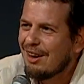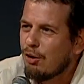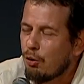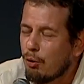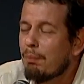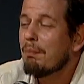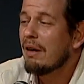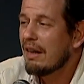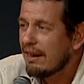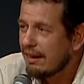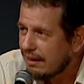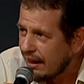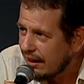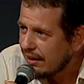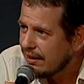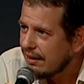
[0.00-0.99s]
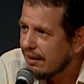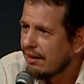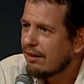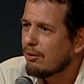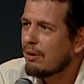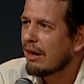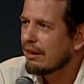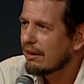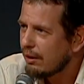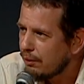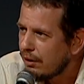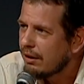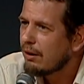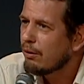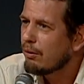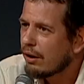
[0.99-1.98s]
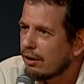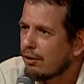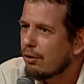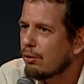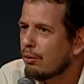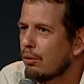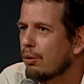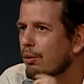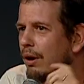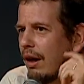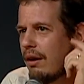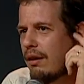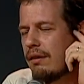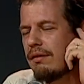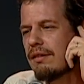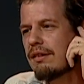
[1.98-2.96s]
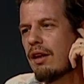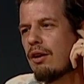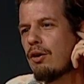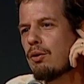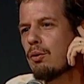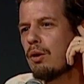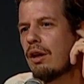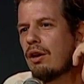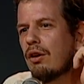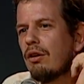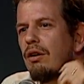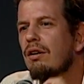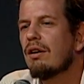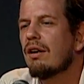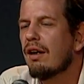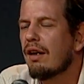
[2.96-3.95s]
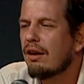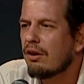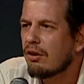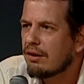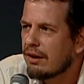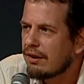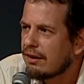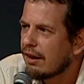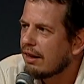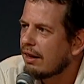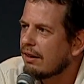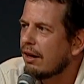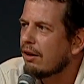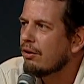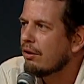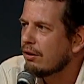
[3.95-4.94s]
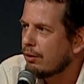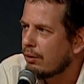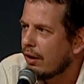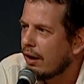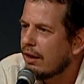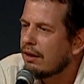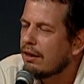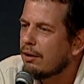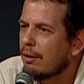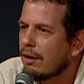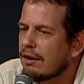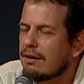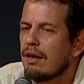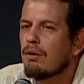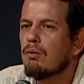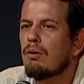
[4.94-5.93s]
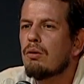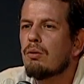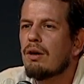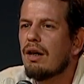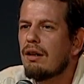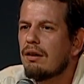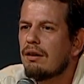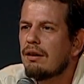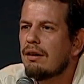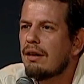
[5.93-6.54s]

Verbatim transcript: un militante, un activista, un gestor cultural, Celio Turino, entonces secretario de Ciudadanía y Diversidad Cultural,